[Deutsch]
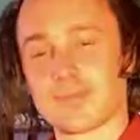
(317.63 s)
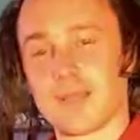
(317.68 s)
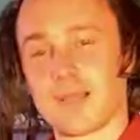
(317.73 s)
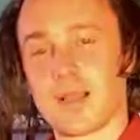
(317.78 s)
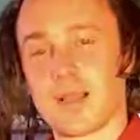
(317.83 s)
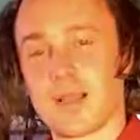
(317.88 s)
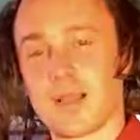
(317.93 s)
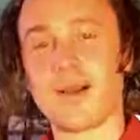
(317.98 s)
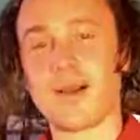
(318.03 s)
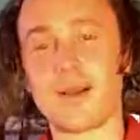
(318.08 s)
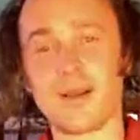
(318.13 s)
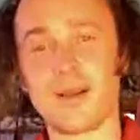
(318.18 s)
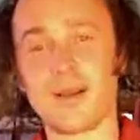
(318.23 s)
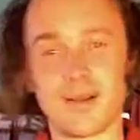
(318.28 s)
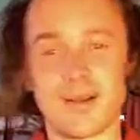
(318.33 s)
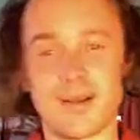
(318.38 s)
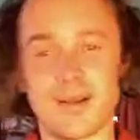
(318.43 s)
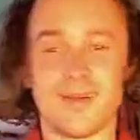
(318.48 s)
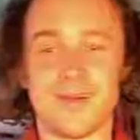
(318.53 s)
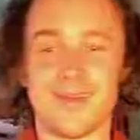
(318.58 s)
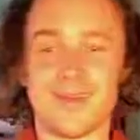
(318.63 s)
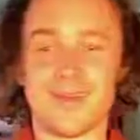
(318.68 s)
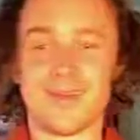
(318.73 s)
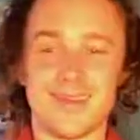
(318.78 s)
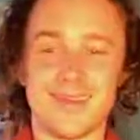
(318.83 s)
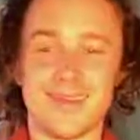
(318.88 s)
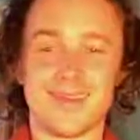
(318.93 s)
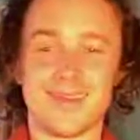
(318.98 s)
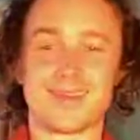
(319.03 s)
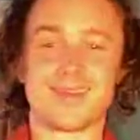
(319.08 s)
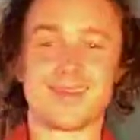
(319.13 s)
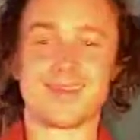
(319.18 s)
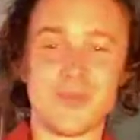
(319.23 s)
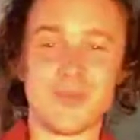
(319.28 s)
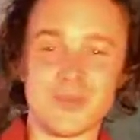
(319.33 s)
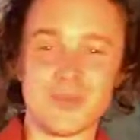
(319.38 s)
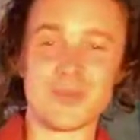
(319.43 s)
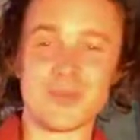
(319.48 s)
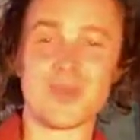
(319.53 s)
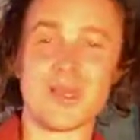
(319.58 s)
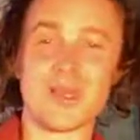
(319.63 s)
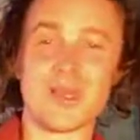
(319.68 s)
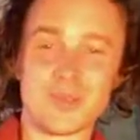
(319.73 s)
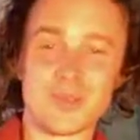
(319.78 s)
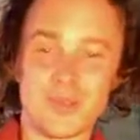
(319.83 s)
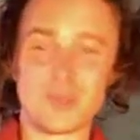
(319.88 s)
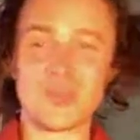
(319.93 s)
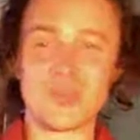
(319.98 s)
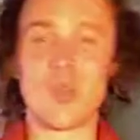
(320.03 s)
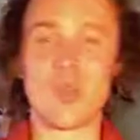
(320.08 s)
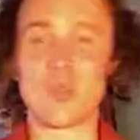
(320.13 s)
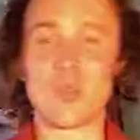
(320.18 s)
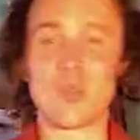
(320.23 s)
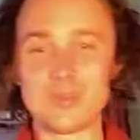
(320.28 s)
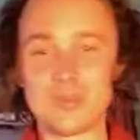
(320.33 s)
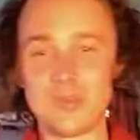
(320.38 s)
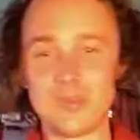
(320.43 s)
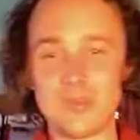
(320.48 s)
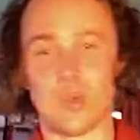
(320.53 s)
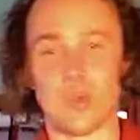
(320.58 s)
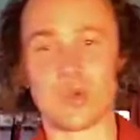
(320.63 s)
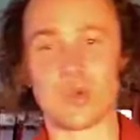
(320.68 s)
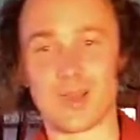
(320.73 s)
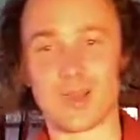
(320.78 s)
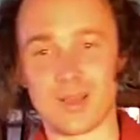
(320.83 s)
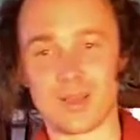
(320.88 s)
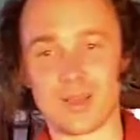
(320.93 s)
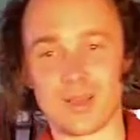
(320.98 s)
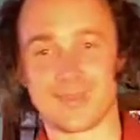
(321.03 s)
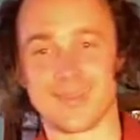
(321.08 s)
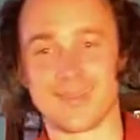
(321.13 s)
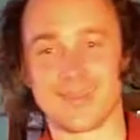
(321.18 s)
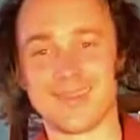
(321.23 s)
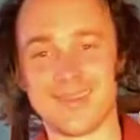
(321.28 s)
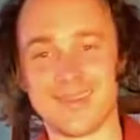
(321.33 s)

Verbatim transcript: Hahaha. Ha, ha. Kann ich mich ja totlachen,